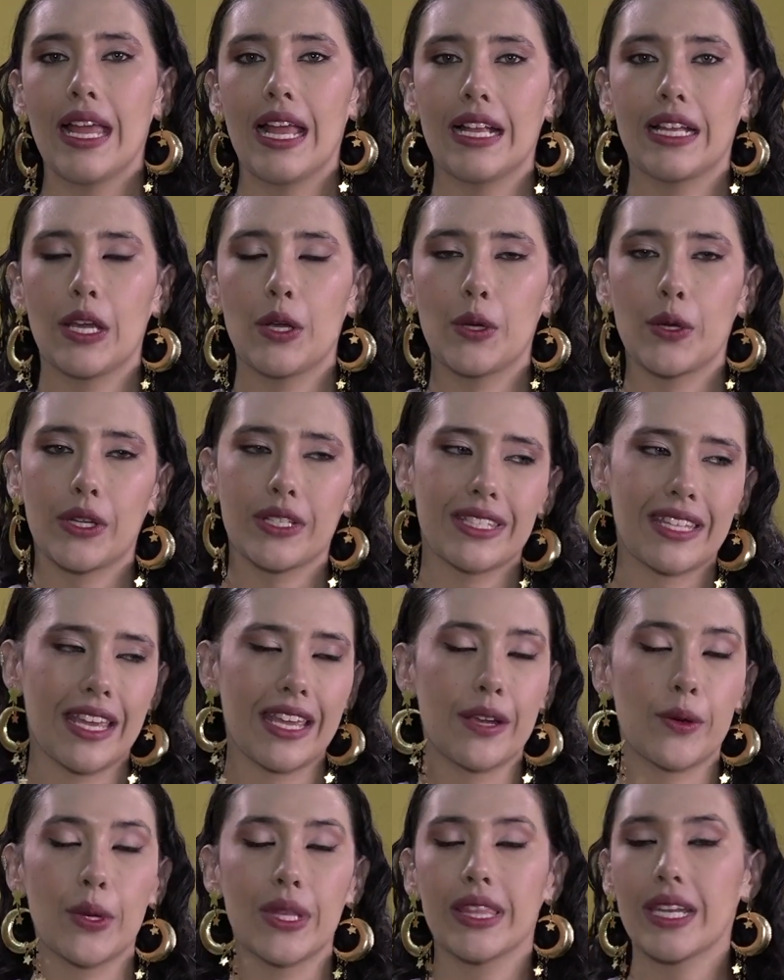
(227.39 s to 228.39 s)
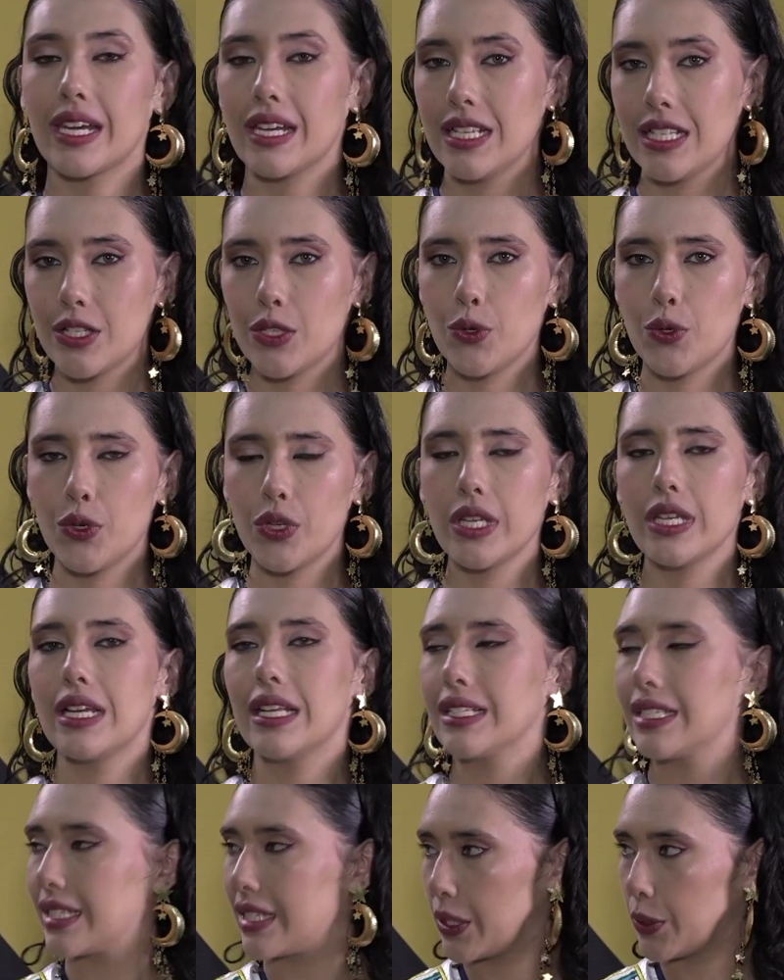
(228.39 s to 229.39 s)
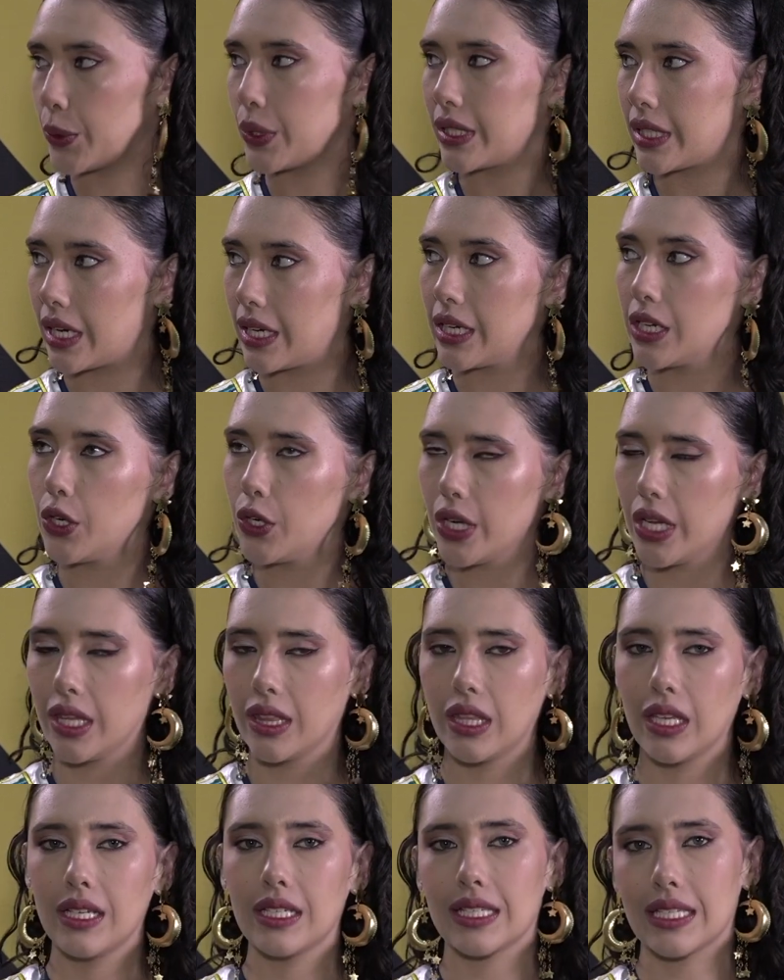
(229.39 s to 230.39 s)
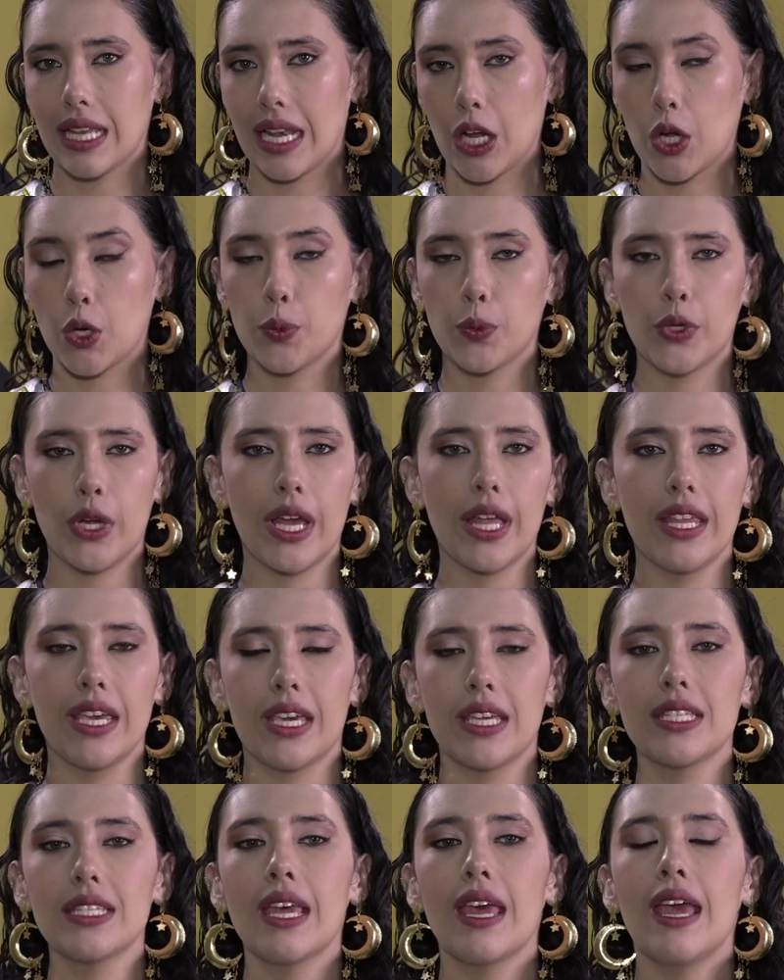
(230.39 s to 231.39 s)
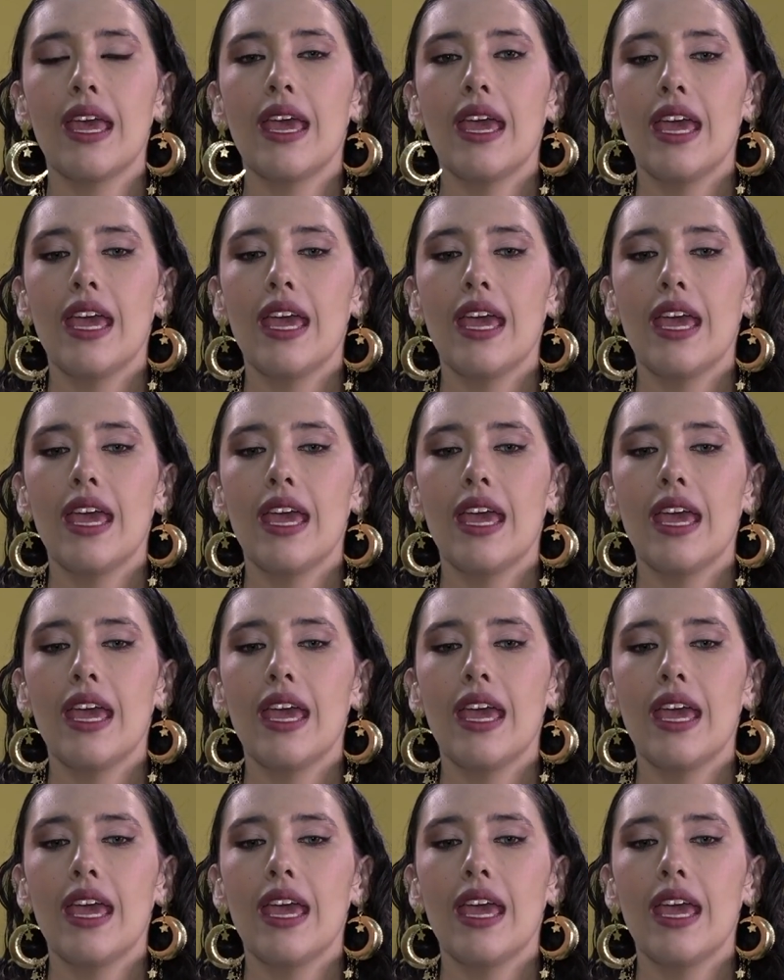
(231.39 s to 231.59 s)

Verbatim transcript: el que se encuentra en el sur y el que se encuentra en el oriente, que es de la Comuna 10.